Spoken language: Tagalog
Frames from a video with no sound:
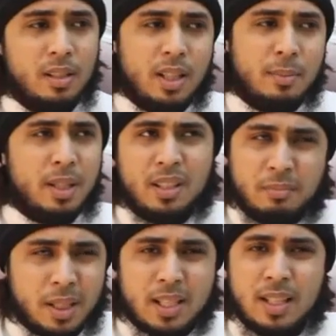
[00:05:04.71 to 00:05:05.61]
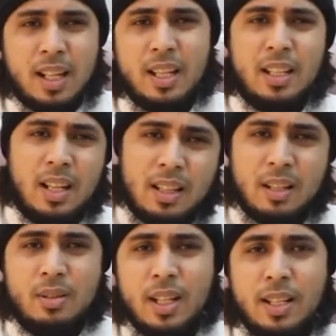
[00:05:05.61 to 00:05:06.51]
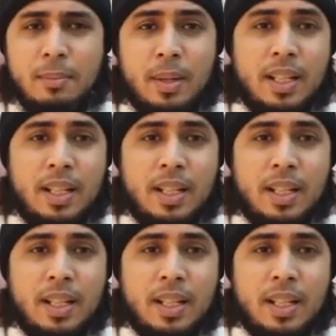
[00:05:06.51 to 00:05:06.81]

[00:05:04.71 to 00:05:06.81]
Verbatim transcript: Hindi naman yung batas talaga ng Allah o galing.